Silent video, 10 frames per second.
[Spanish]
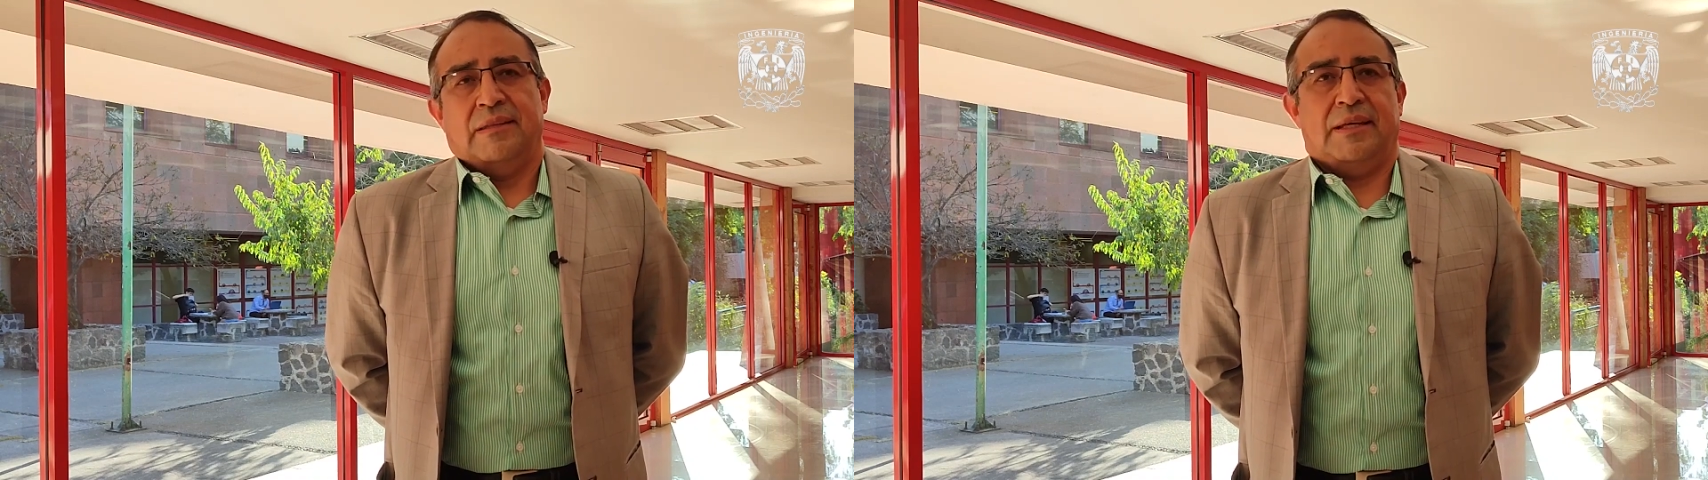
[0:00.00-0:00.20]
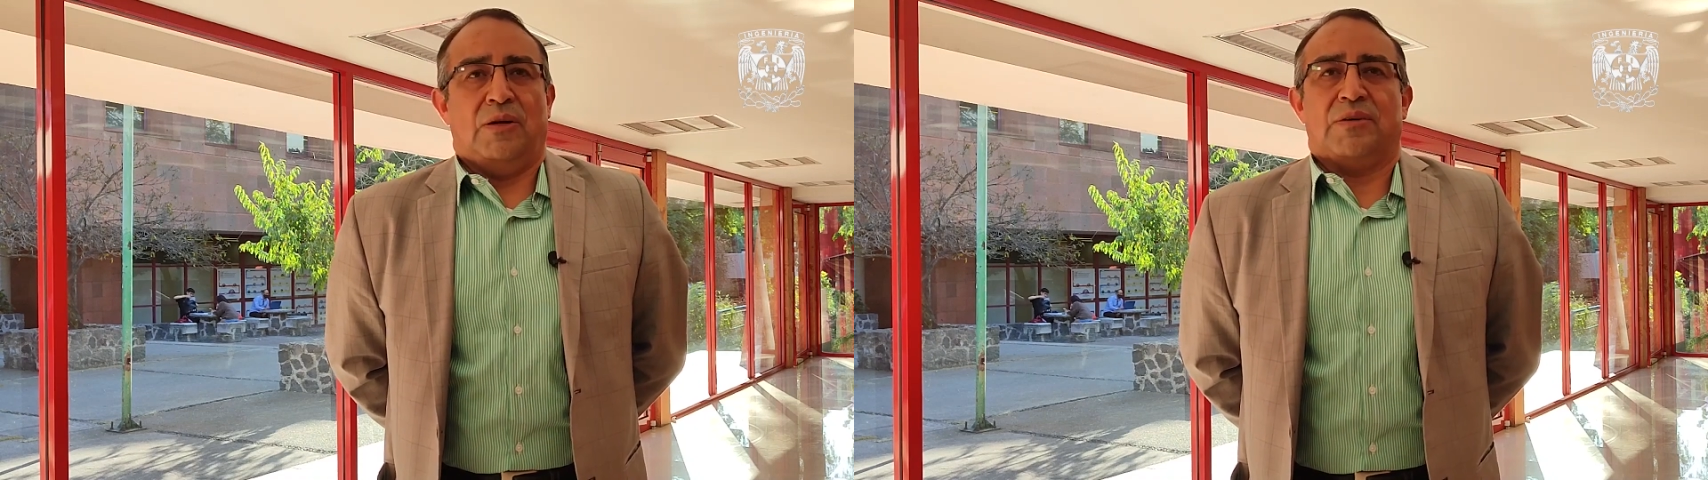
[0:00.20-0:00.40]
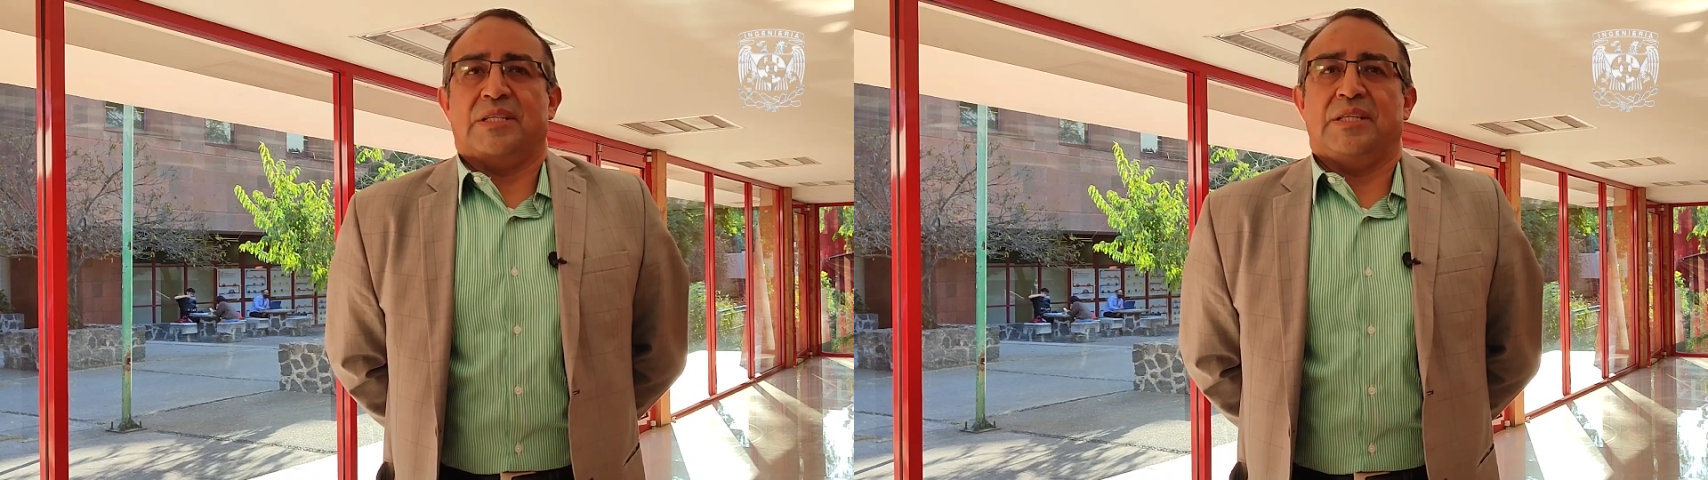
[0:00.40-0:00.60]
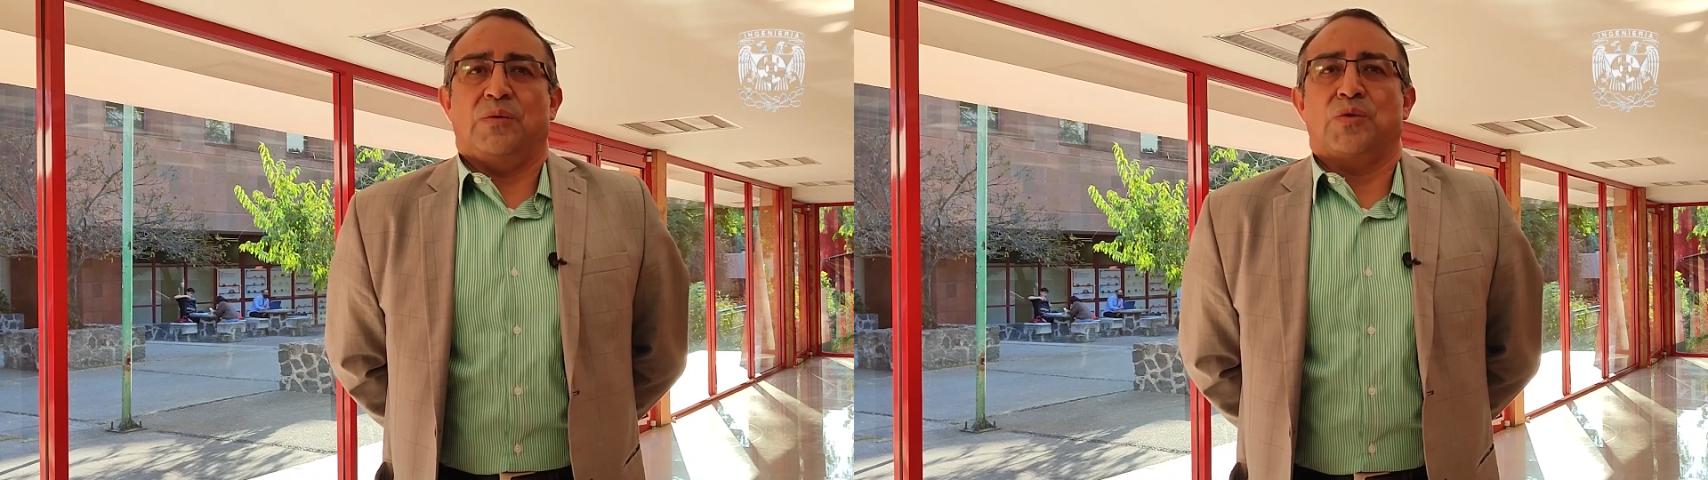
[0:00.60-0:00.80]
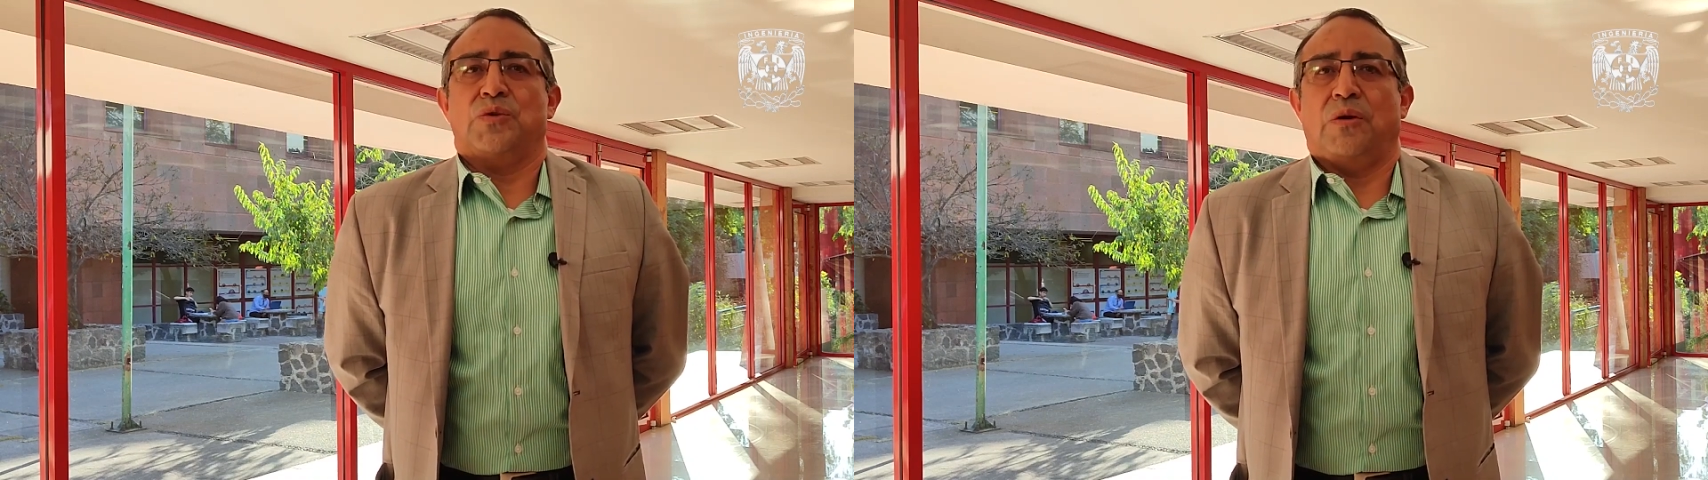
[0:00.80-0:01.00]
de los
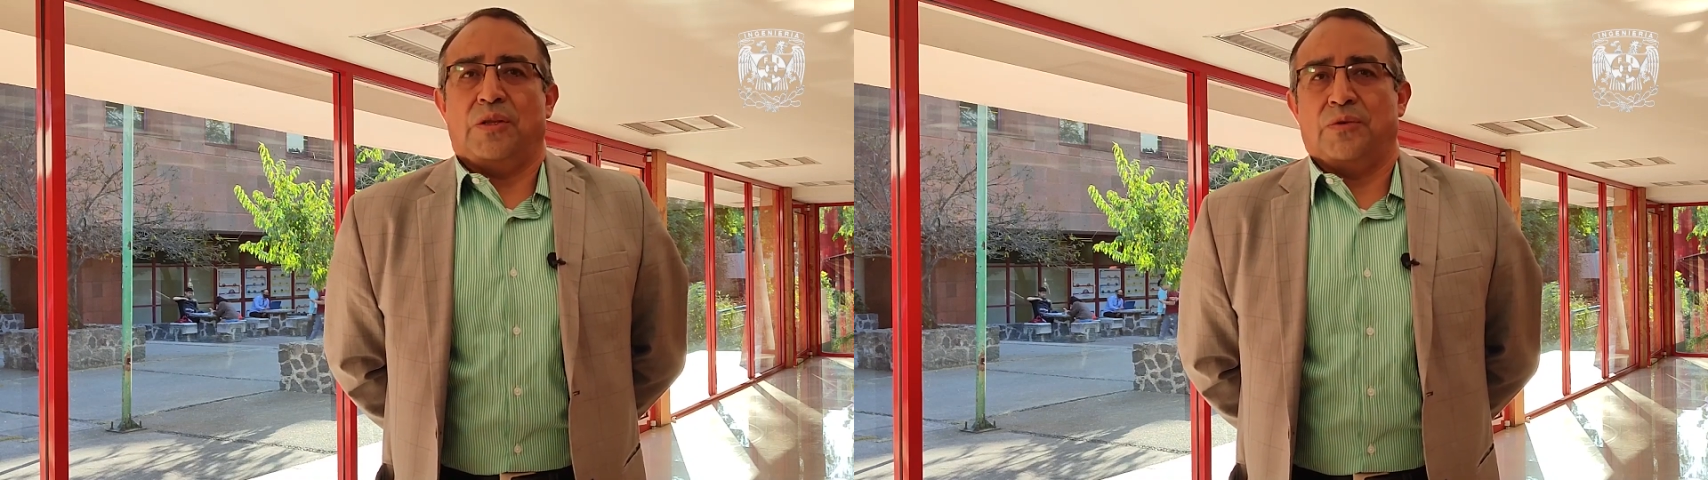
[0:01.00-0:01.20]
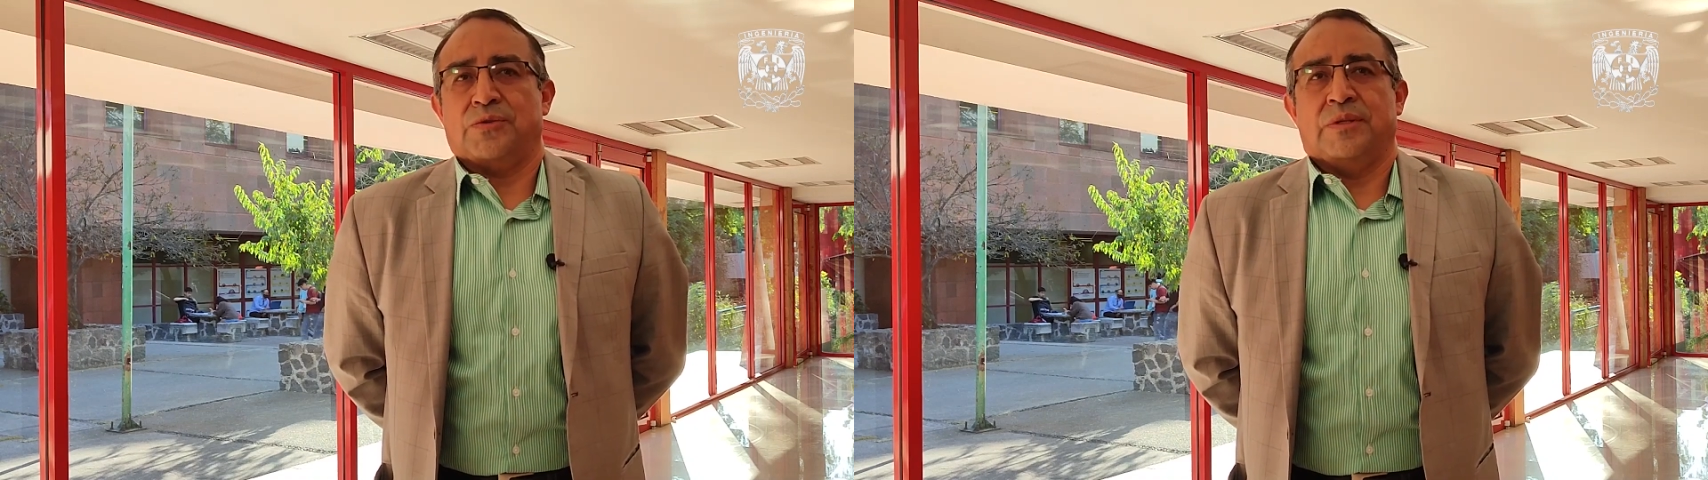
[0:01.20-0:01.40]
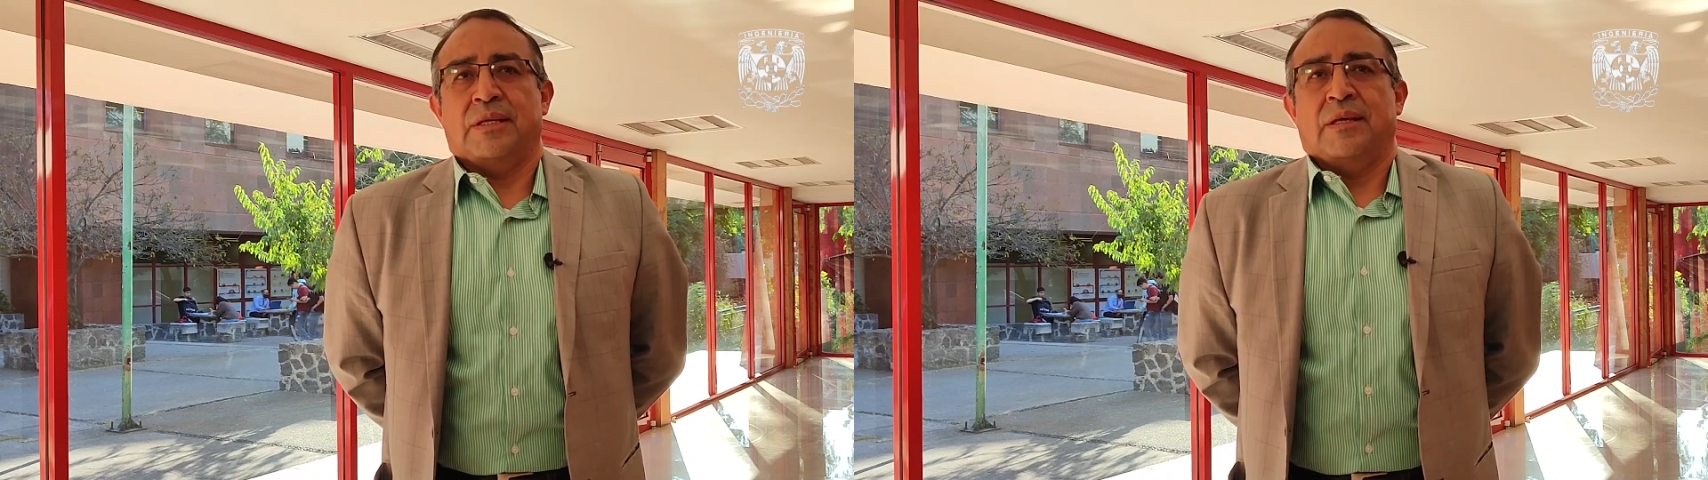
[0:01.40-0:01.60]
residuos sólidos.